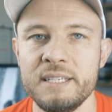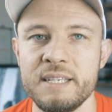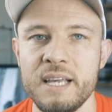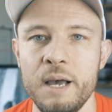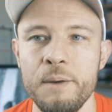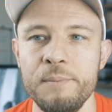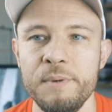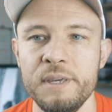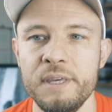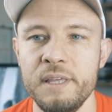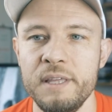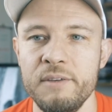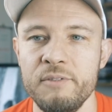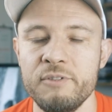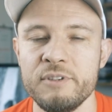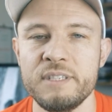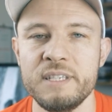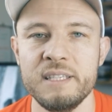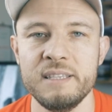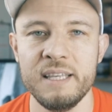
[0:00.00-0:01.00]
sabe que
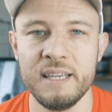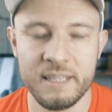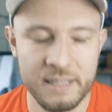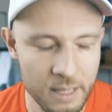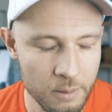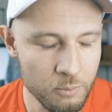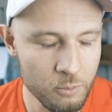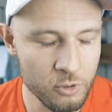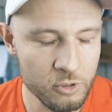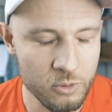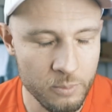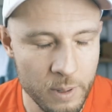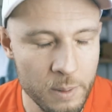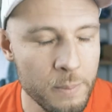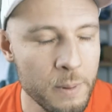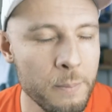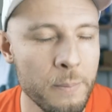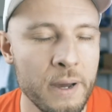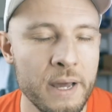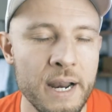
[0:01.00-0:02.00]
você tem que estar tá muito bem
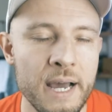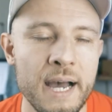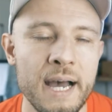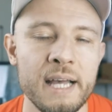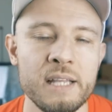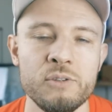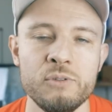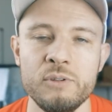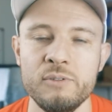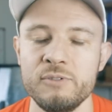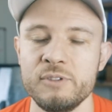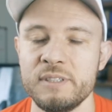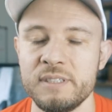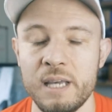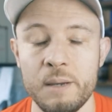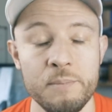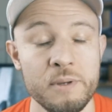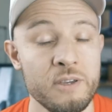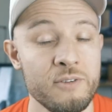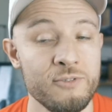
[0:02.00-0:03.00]
preparado e você
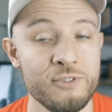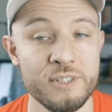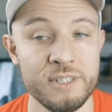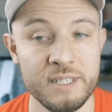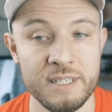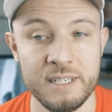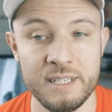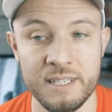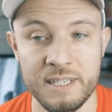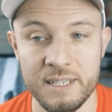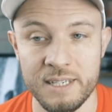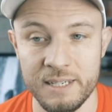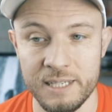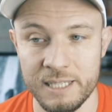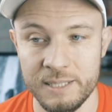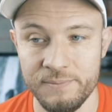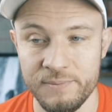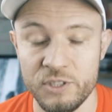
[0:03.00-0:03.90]
sabe que você